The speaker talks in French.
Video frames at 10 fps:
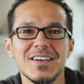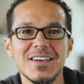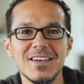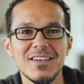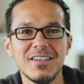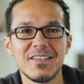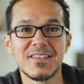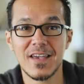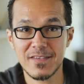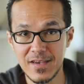Euh,
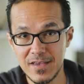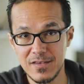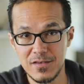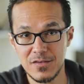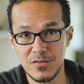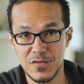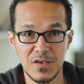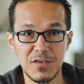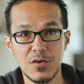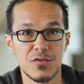certaines de
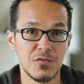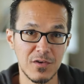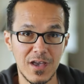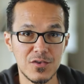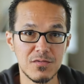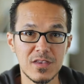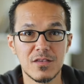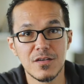ces vidéos sont gratuites,